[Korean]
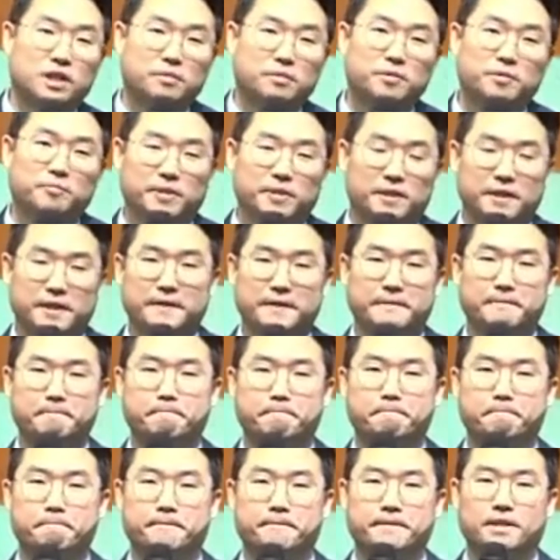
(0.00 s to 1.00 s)
사람입니다.
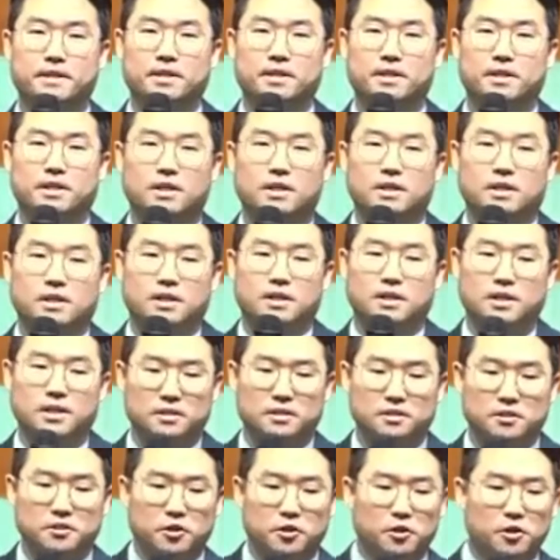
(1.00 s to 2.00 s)

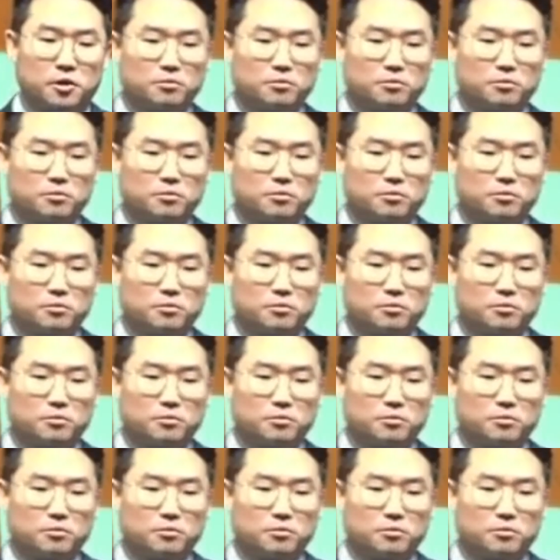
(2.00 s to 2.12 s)
그래서